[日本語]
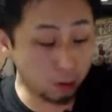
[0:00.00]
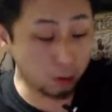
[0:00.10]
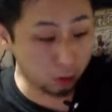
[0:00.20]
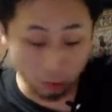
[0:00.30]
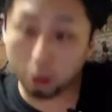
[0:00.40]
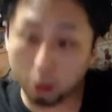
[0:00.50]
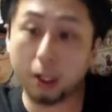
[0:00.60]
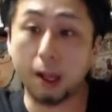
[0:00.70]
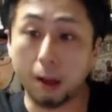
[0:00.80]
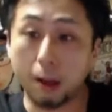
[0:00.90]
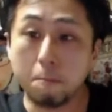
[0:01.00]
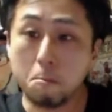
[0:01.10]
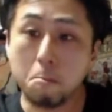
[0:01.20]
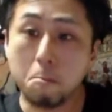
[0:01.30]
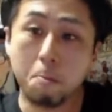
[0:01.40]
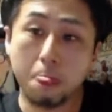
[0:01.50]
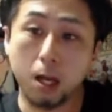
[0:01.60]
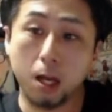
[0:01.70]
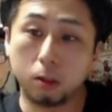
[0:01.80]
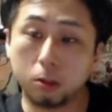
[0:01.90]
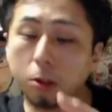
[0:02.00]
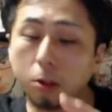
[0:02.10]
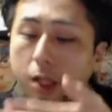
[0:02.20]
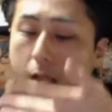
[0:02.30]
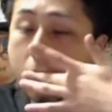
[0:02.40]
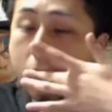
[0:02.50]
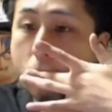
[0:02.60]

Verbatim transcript: 愚問だね。愚問だね。